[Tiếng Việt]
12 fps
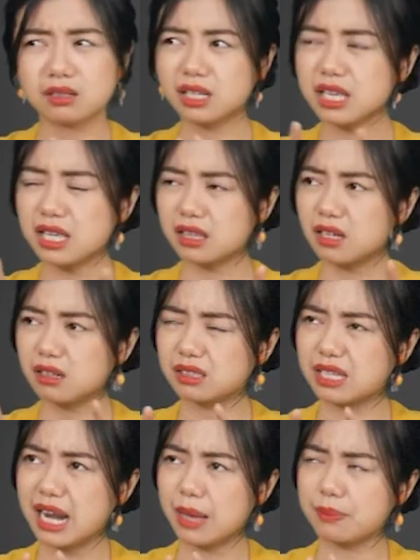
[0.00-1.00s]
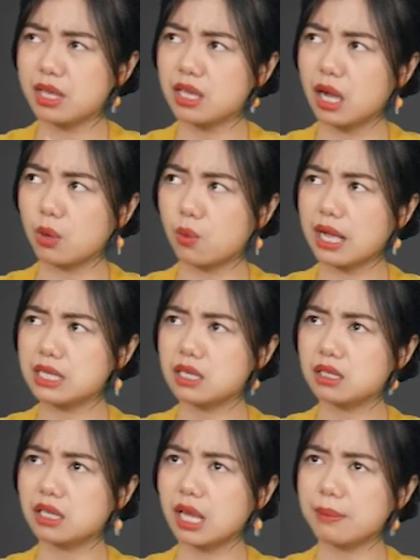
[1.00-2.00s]
Cái gì người ta làm gì nhỉ Quá
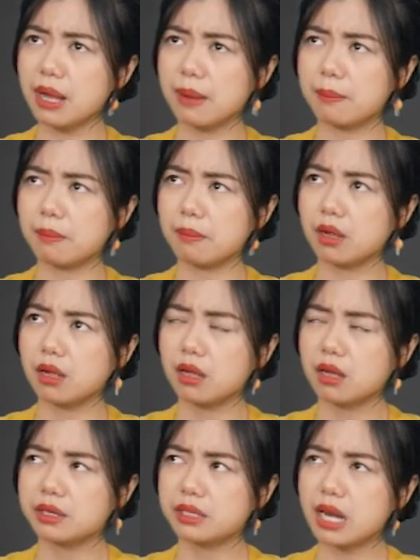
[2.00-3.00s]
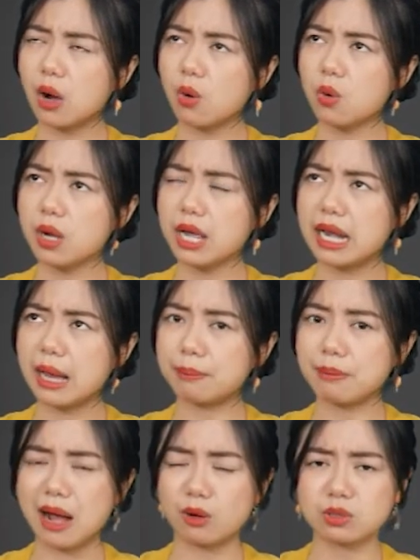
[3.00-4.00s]
trình để mà nấu hay là
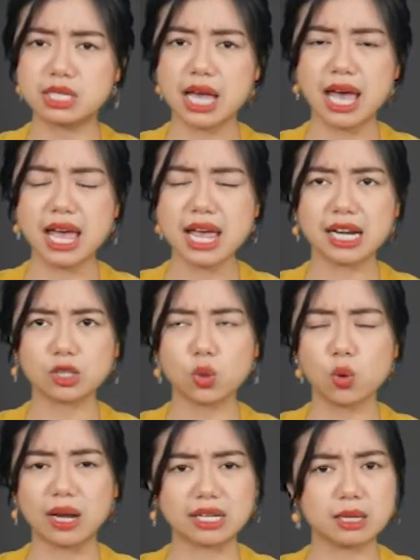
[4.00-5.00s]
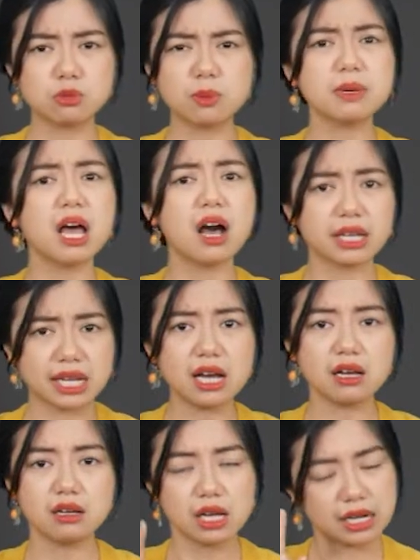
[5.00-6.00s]
bào chế hay là thu hoạch nấm súp lơ gì
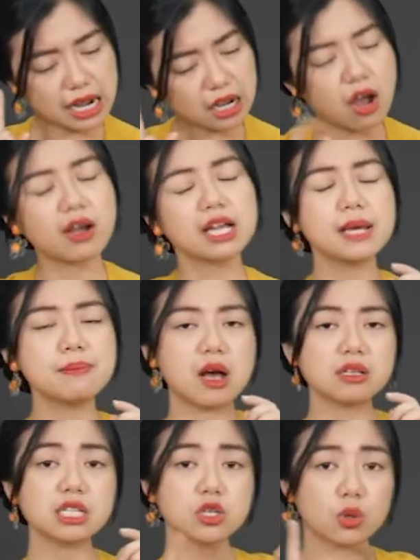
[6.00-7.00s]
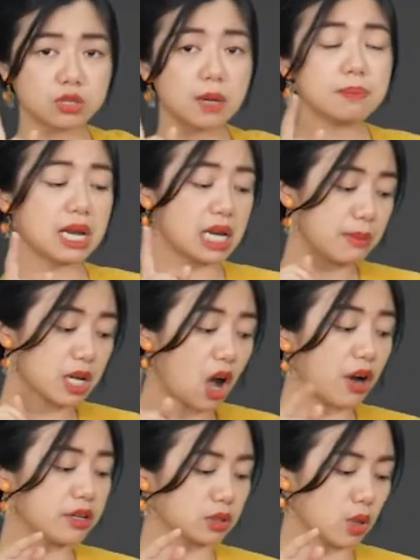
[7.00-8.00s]
đó là có cái clip đó trên youtube là ly mới
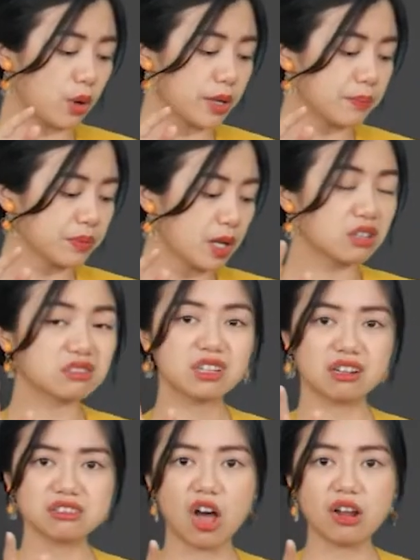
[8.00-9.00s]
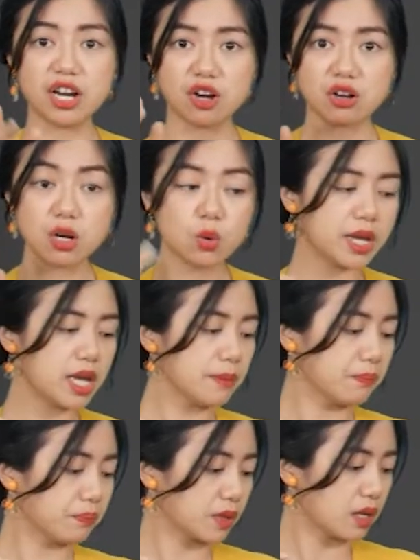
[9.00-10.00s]
coi được thôi chứng tỏ là nó rất quý
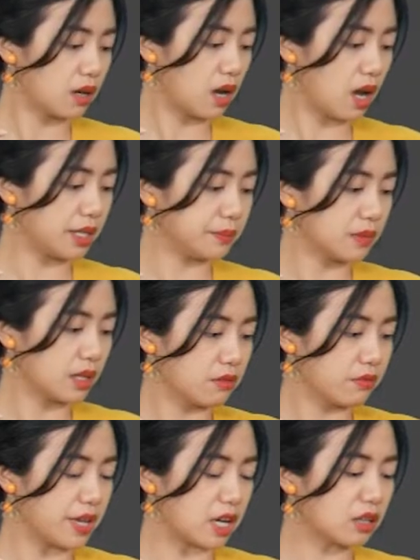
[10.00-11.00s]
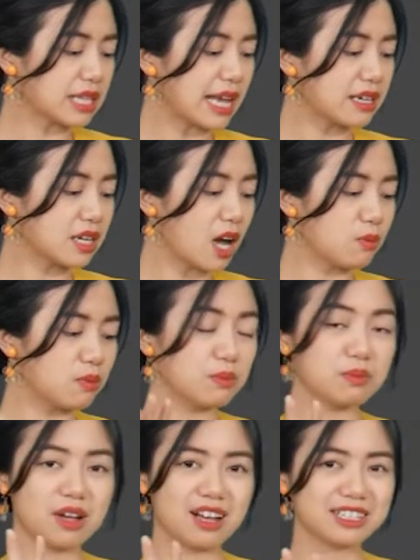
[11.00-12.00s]
rồi vị có tanh không
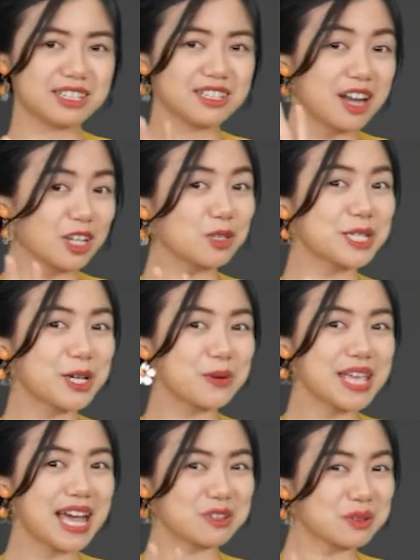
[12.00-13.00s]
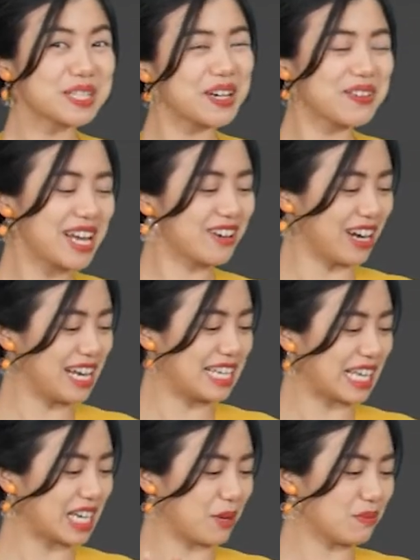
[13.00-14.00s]
à, đợi chút xíu nha chút xíu đi rồi ly
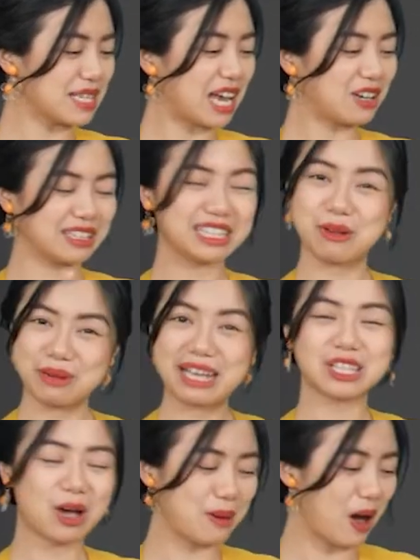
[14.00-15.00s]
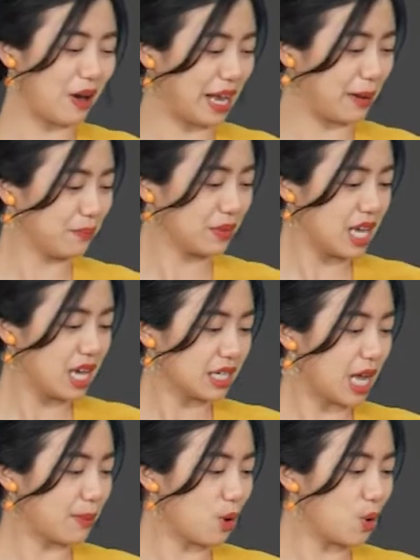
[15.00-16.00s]
sẽ kiểm tra là ly cũng đang tò mò nè
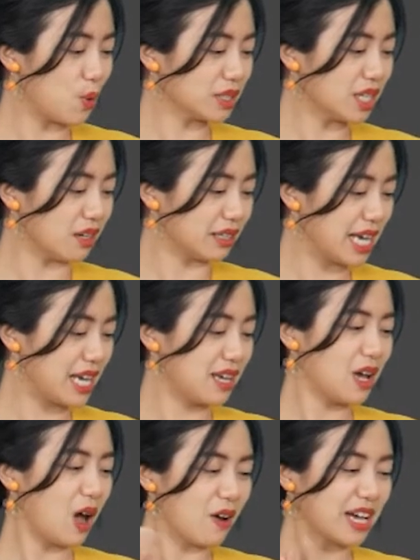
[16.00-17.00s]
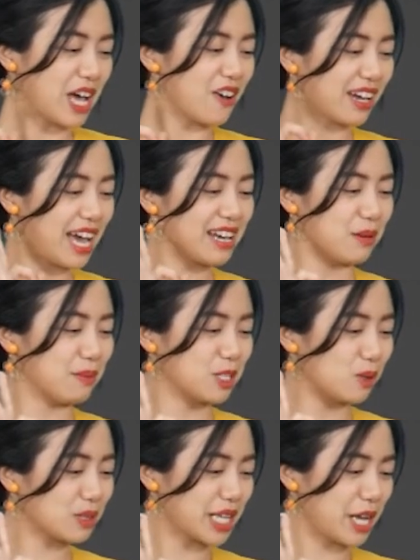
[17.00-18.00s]
demo uống thử đi ok ok đợi mình
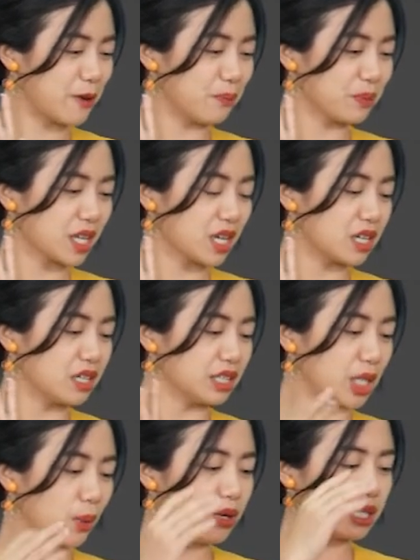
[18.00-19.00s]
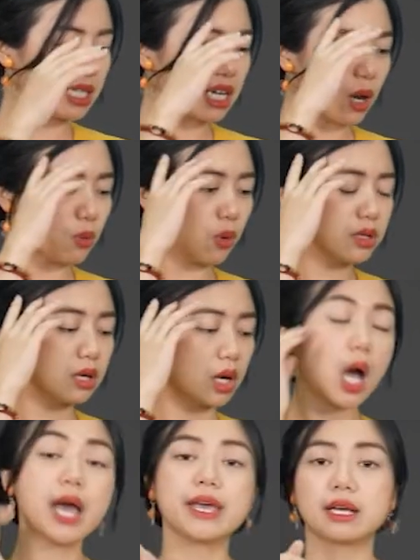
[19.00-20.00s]
chút xíu người tiểu đường chắc không uống
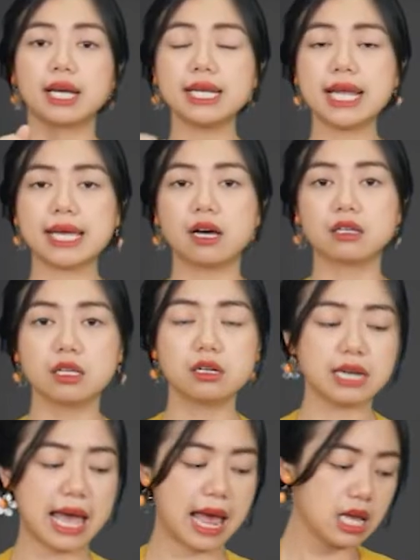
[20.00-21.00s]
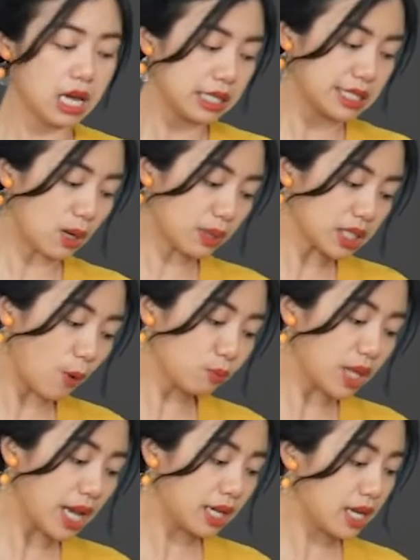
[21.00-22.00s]
được ê cái này hình như là trong cái thông
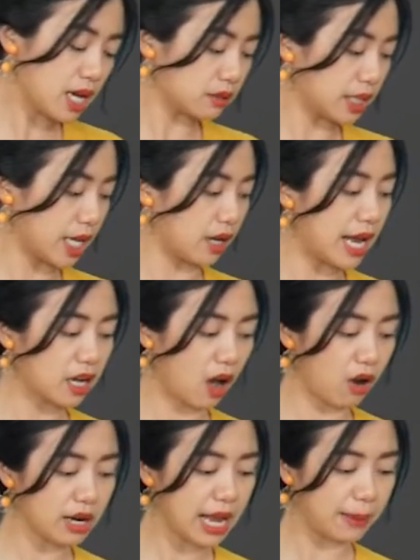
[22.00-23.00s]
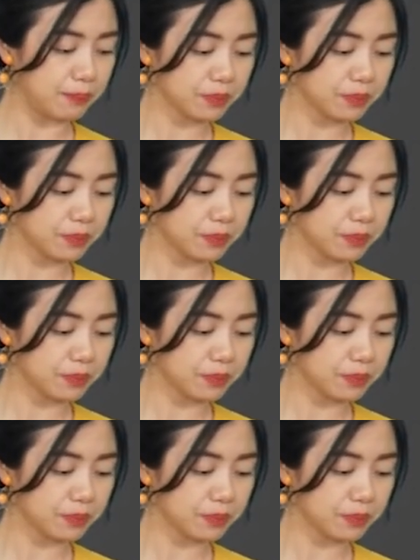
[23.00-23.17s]
tin á thì ở đây có là